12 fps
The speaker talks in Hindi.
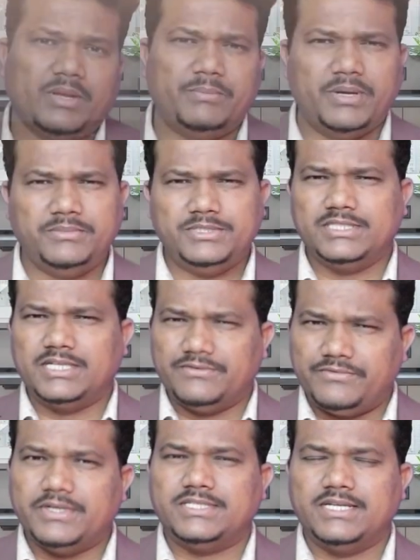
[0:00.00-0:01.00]
परमेश्वर का
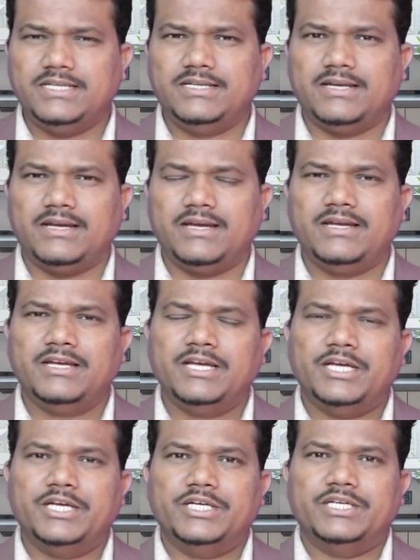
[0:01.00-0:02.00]
वचन ही है
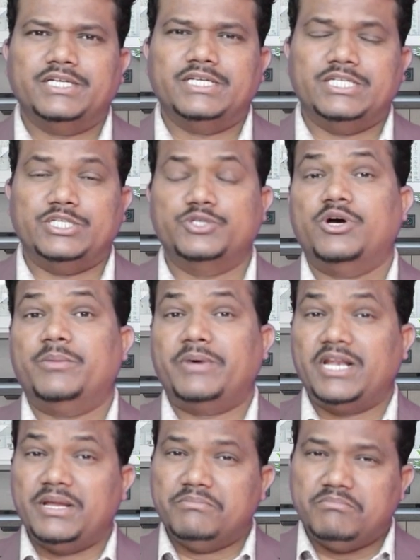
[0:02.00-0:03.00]
जो
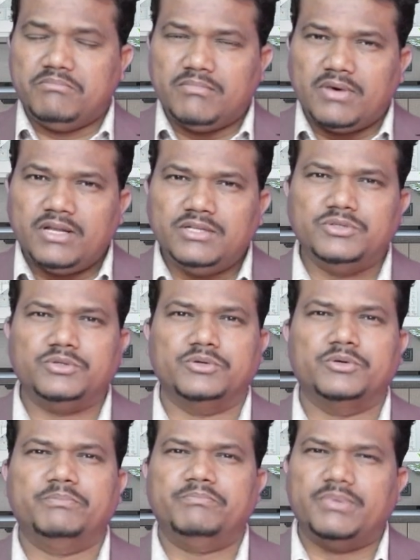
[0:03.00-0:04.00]
हमारे मन
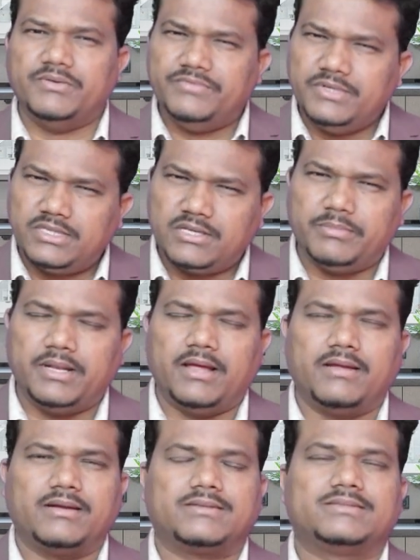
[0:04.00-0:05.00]
को पवित्र
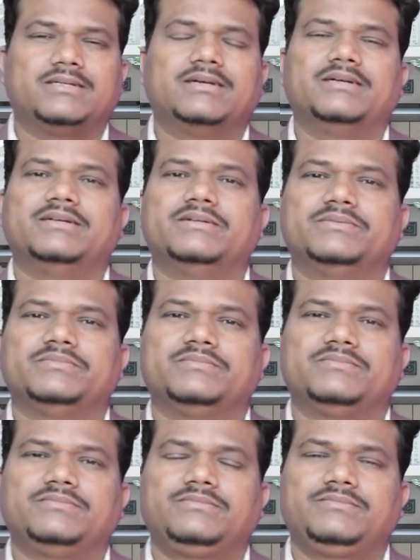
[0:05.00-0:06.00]
बनाए रखता है
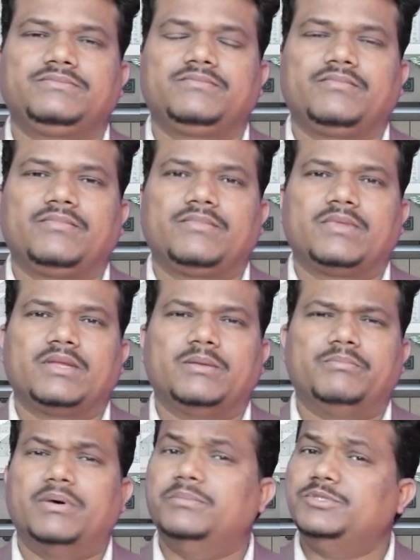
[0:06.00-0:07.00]

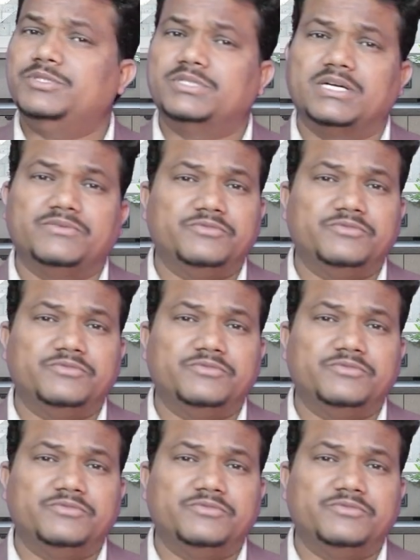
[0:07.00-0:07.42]
परमेश्वर का